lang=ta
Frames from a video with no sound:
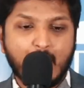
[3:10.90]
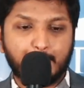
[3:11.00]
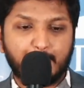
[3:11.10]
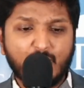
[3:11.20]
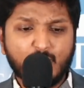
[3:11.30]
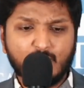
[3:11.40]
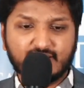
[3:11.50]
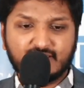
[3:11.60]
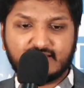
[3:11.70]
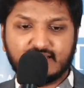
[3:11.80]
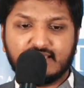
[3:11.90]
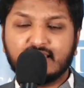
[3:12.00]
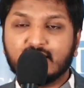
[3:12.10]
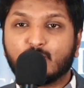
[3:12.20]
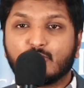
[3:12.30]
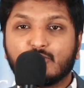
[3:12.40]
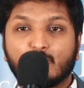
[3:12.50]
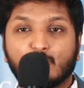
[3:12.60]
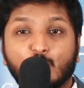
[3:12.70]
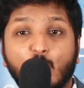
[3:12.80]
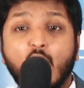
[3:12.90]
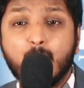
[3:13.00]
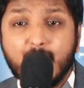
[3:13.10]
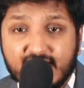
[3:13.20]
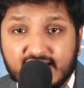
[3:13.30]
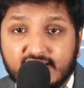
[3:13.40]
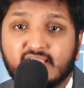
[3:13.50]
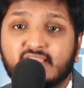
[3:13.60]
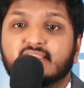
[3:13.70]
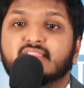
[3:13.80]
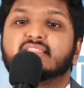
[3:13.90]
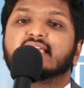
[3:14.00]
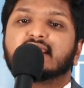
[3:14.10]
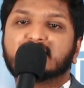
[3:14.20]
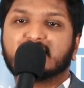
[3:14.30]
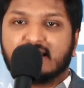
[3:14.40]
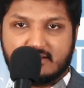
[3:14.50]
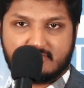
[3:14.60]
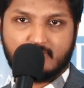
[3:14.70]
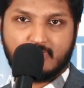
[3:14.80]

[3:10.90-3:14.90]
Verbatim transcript: பவுல் வந்துட்டு ரோமருக்கு இதை எழுதுகிறார்